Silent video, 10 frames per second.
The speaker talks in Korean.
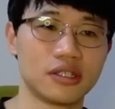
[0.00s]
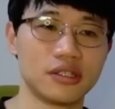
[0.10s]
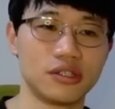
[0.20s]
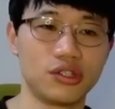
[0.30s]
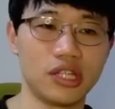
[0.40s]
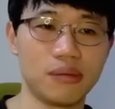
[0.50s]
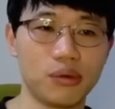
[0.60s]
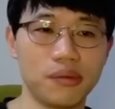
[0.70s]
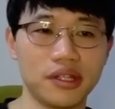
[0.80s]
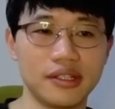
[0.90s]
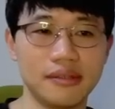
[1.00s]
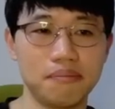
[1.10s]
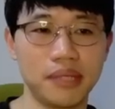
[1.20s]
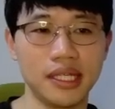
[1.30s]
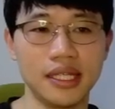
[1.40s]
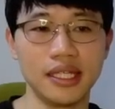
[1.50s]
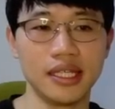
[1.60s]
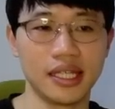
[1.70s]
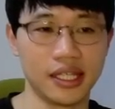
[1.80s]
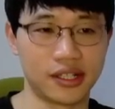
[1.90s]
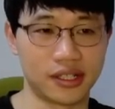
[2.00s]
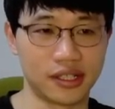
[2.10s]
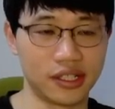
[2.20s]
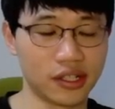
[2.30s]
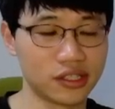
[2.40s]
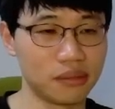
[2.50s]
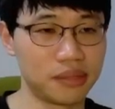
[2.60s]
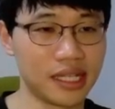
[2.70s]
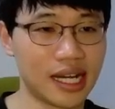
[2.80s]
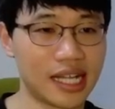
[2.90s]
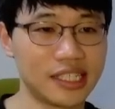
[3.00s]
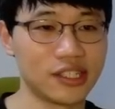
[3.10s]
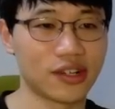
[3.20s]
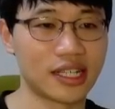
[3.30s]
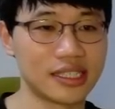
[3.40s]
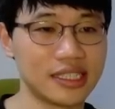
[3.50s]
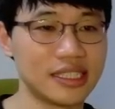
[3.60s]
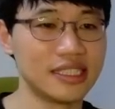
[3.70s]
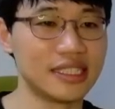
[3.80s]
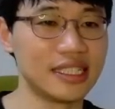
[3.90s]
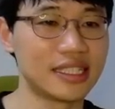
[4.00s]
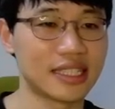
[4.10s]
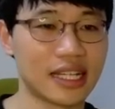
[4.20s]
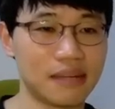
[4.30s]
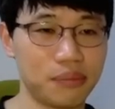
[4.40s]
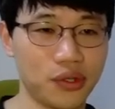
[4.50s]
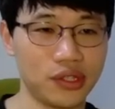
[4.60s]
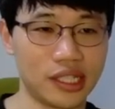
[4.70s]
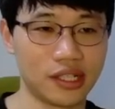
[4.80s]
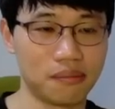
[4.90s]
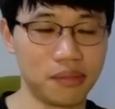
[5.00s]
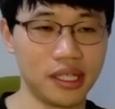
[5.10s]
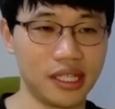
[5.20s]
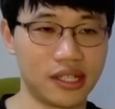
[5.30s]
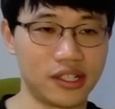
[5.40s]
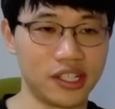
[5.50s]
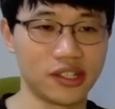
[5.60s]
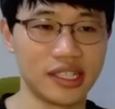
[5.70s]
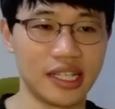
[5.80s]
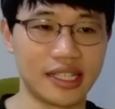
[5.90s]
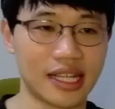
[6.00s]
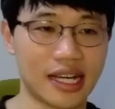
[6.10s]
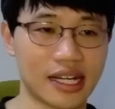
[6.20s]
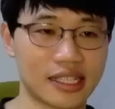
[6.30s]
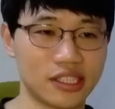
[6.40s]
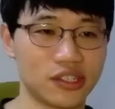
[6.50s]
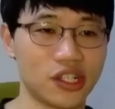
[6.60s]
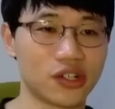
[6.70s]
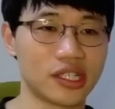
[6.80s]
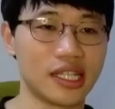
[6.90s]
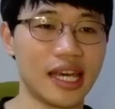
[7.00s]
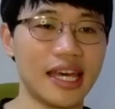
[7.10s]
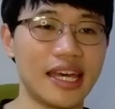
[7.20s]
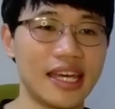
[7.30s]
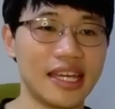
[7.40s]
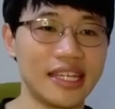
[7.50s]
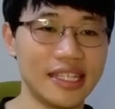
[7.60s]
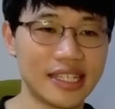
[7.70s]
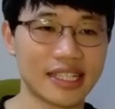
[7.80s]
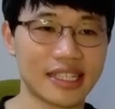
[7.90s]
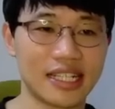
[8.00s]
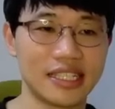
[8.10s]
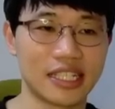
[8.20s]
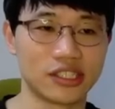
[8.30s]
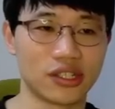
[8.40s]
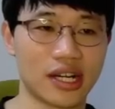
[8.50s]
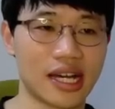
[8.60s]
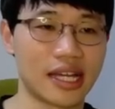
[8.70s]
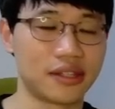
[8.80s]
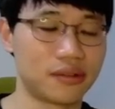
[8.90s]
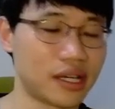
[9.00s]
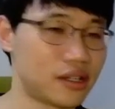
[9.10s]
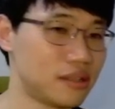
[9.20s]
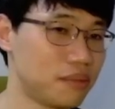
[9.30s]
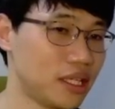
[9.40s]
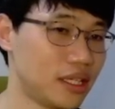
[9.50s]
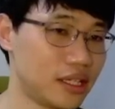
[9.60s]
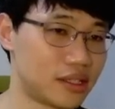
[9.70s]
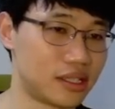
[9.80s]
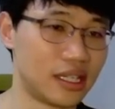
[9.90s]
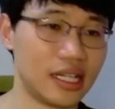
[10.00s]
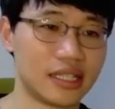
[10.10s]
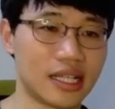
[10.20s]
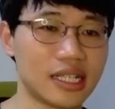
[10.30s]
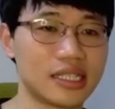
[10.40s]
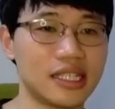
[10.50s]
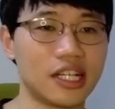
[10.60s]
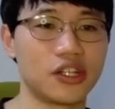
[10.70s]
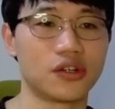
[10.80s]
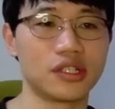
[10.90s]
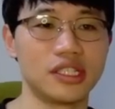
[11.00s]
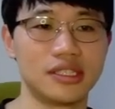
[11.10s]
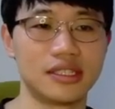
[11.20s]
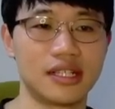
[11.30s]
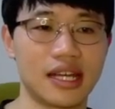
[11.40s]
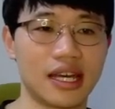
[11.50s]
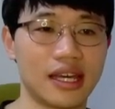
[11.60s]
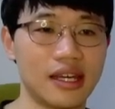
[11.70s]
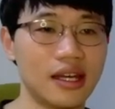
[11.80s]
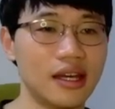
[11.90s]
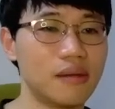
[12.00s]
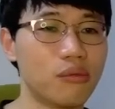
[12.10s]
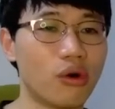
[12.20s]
뒤에 보면은 be here 여기서 be가 하는 역할은 있다란 표현이에요. be here 여기에 있다. 그래서 여기에 있겠다는 얘기죠. I'd rather be here. 나 그냥 여기 있을래. 뭐